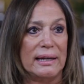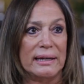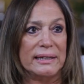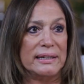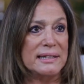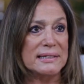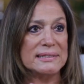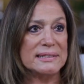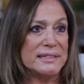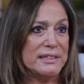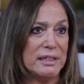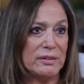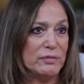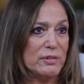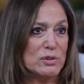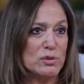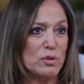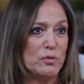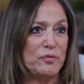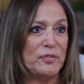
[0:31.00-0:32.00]

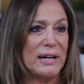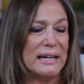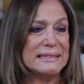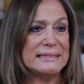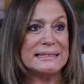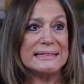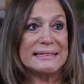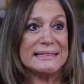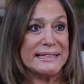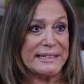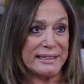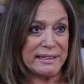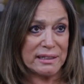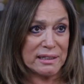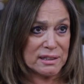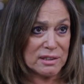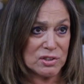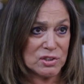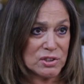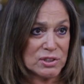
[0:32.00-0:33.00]
agressivas ou frases
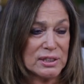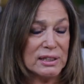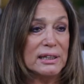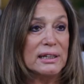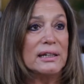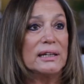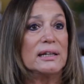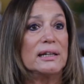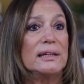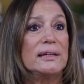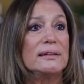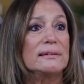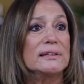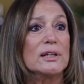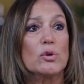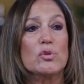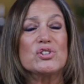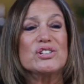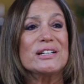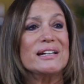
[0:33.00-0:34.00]
cínicas.
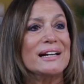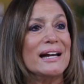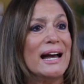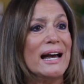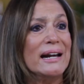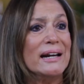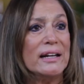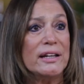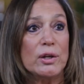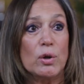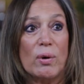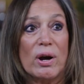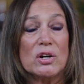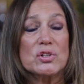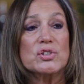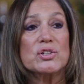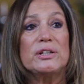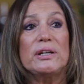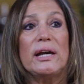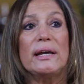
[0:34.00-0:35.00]
Então, de cara, eu
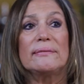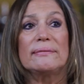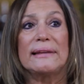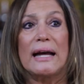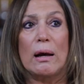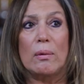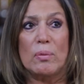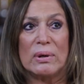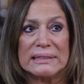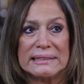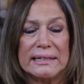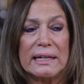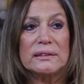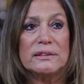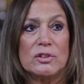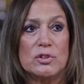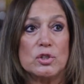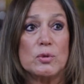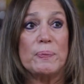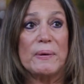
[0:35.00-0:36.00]
acho que dá uma
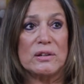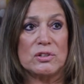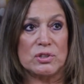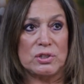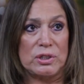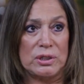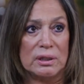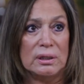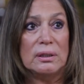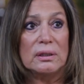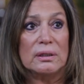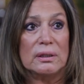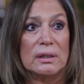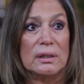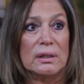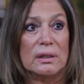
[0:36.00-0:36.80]
certa antipatia.